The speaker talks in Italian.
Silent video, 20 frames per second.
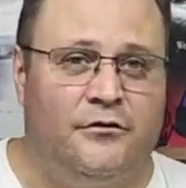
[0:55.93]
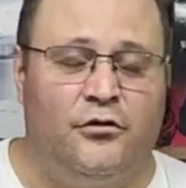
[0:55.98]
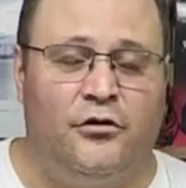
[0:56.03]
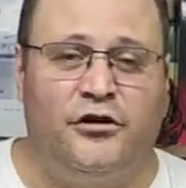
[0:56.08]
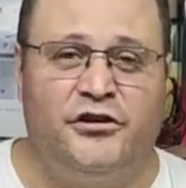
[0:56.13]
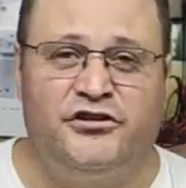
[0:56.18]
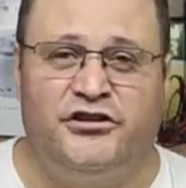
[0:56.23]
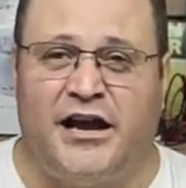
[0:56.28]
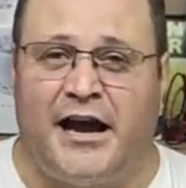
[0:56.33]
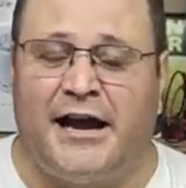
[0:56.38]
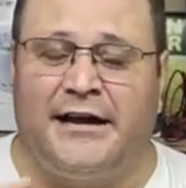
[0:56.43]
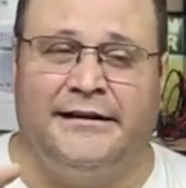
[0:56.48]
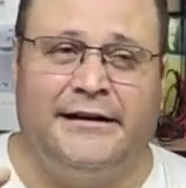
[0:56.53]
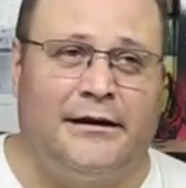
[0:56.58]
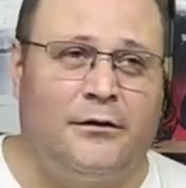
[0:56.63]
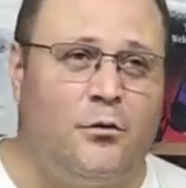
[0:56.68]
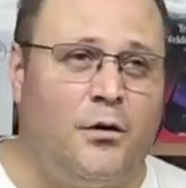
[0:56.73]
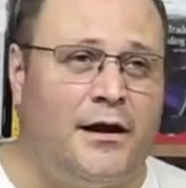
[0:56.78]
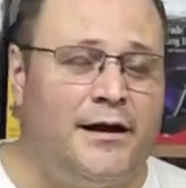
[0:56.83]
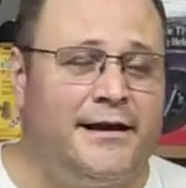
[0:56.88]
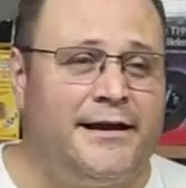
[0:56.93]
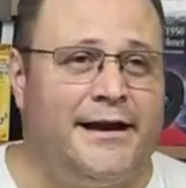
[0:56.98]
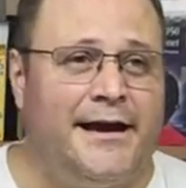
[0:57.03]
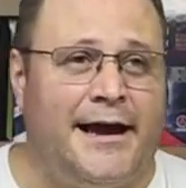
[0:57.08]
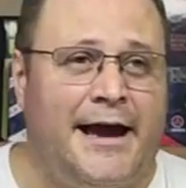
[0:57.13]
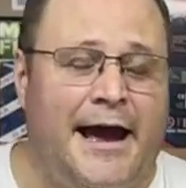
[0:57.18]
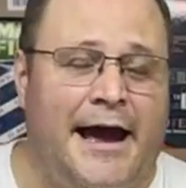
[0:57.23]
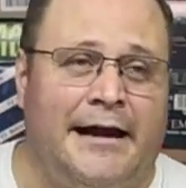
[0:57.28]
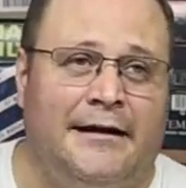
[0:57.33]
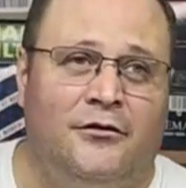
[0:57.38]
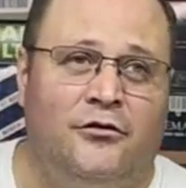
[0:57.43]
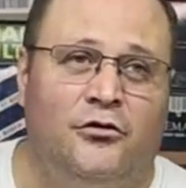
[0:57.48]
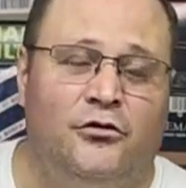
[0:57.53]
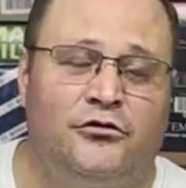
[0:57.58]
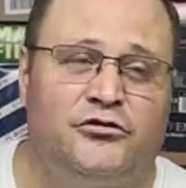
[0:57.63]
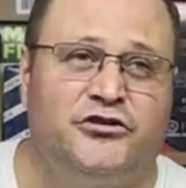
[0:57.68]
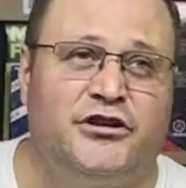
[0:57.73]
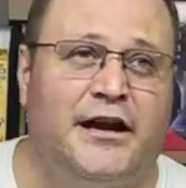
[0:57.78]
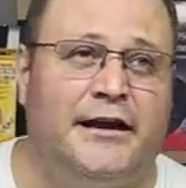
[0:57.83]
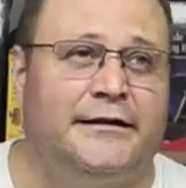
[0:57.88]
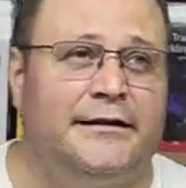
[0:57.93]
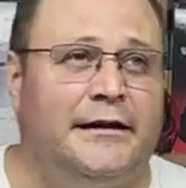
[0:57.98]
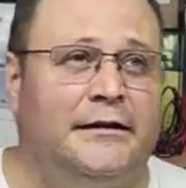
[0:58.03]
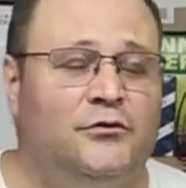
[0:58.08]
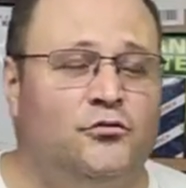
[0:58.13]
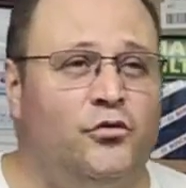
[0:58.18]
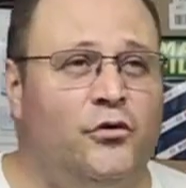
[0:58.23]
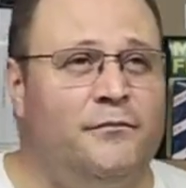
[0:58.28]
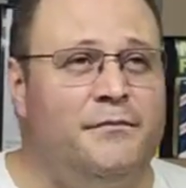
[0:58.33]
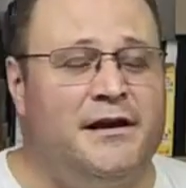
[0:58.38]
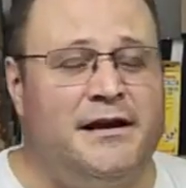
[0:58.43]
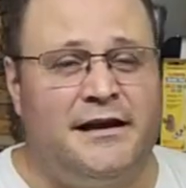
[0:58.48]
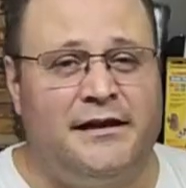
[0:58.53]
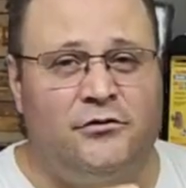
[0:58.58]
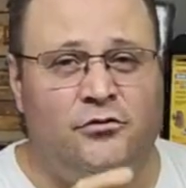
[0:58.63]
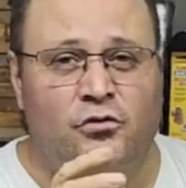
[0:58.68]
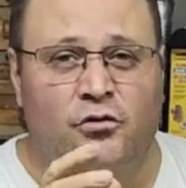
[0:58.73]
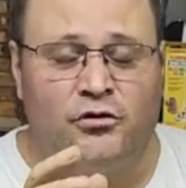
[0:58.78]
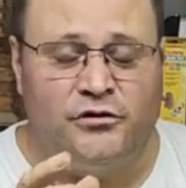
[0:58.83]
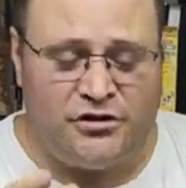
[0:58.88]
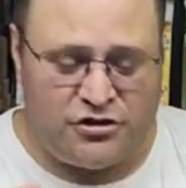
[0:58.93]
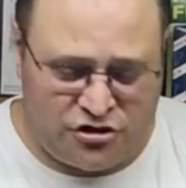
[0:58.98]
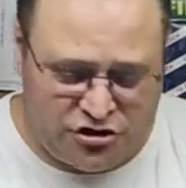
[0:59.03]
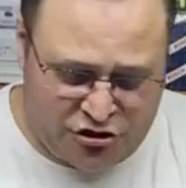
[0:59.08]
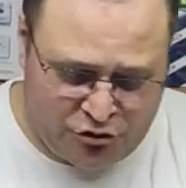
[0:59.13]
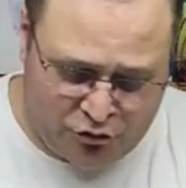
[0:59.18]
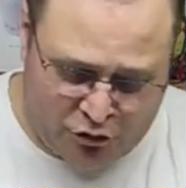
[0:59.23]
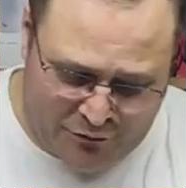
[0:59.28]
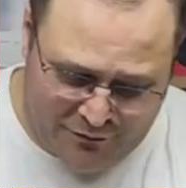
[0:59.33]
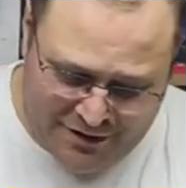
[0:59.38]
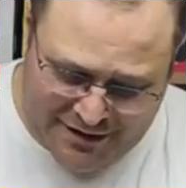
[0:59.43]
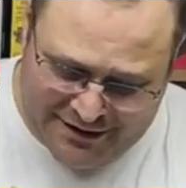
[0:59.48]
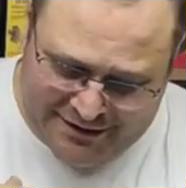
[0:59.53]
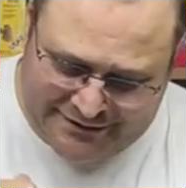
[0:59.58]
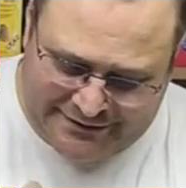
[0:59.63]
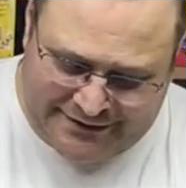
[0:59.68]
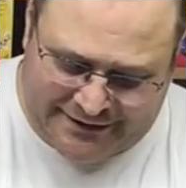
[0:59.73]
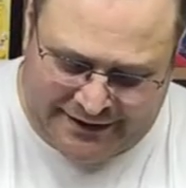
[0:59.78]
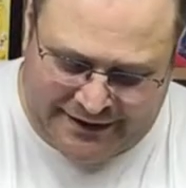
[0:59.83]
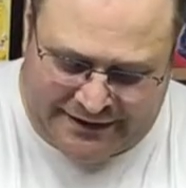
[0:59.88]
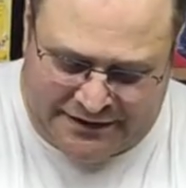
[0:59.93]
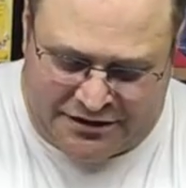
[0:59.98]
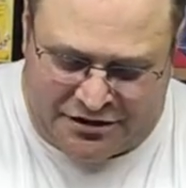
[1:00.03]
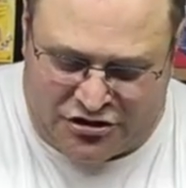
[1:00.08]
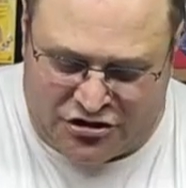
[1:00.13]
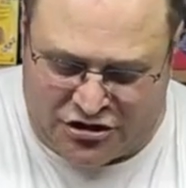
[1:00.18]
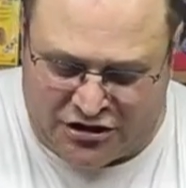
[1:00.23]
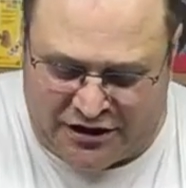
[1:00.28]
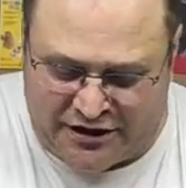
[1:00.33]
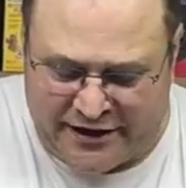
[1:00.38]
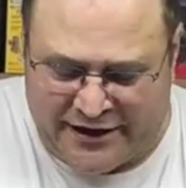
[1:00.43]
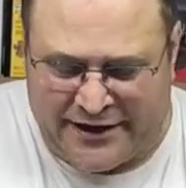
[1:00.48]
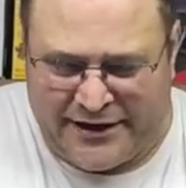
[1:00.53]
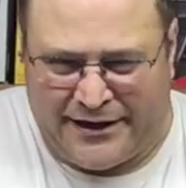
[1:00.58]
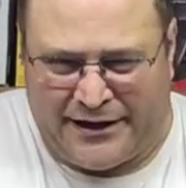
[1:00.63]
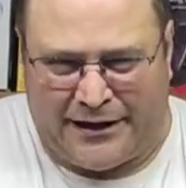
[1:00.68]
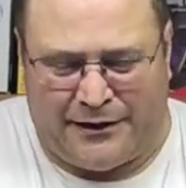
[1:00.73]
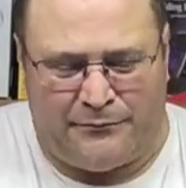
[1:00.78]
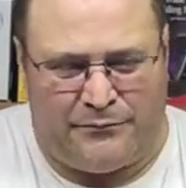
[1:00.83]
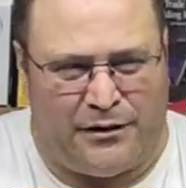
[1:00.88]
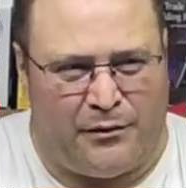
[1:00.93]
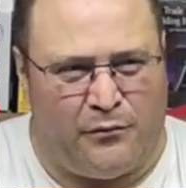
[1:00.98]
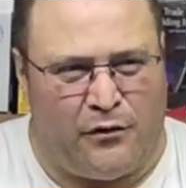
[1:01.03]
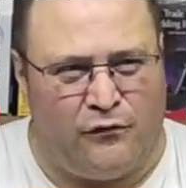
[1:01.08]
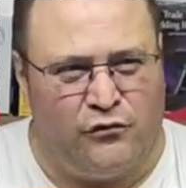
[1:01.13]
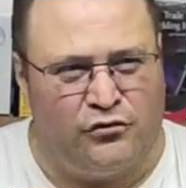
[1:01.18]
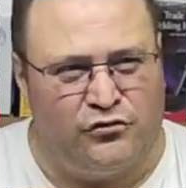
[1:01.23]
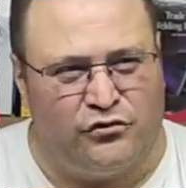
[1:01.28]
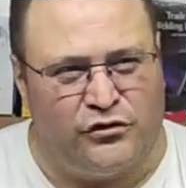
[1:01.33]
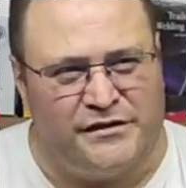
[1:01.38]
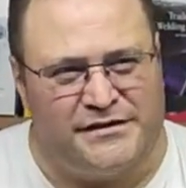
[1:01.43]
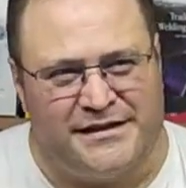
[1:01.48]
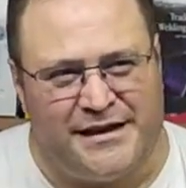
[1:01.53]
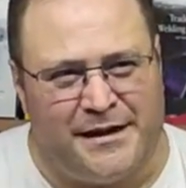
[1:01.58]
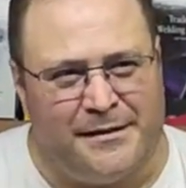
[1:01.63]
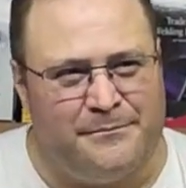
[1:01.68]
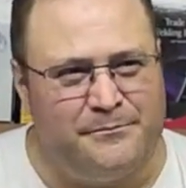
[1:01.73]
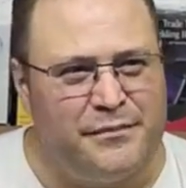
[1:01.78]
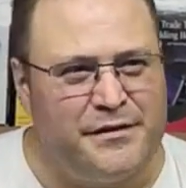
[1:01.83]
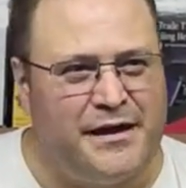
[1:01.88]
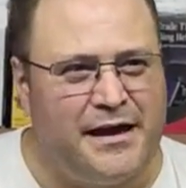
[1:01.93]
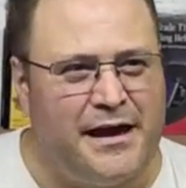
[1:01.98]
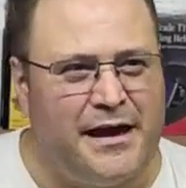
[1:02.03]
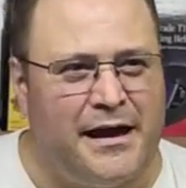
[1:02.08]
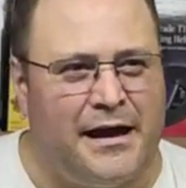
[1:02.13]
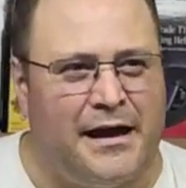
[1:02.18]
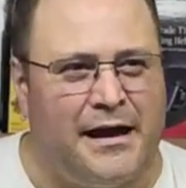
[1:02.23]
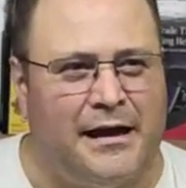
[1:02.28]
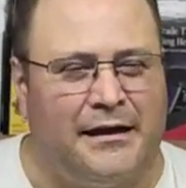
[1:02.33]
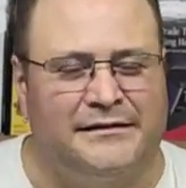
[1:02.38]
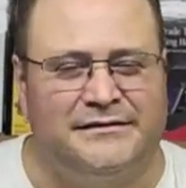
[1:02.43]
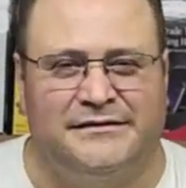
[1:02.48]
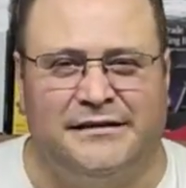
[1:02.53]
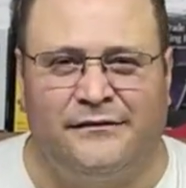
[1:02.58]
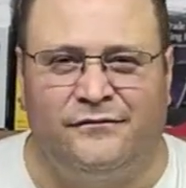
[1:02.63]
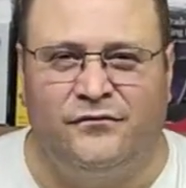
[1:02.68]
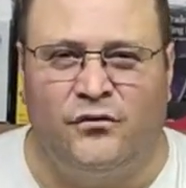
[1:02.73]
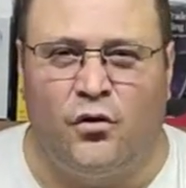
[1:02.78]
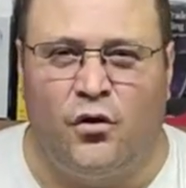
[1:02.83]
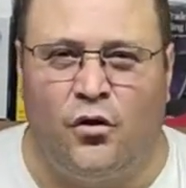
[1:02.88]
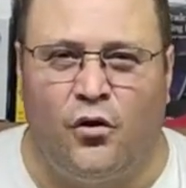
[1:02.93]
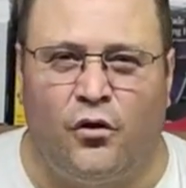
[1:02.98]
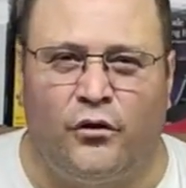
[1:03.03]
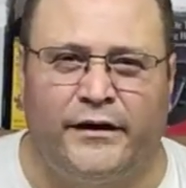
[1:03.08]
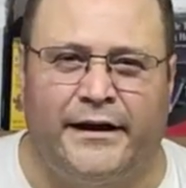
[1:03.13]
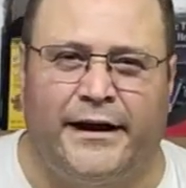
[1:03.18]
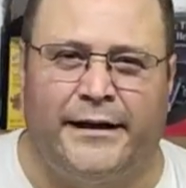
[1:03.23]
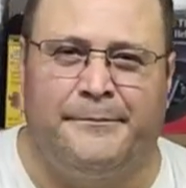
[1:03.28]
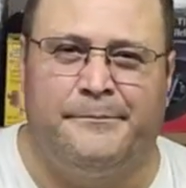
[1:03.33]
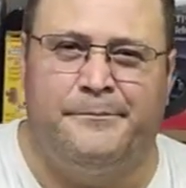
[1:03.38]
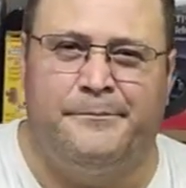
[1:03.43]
noi già da qualche anno, già dal 2012-2013, abbiamo avuto esempi a Savona,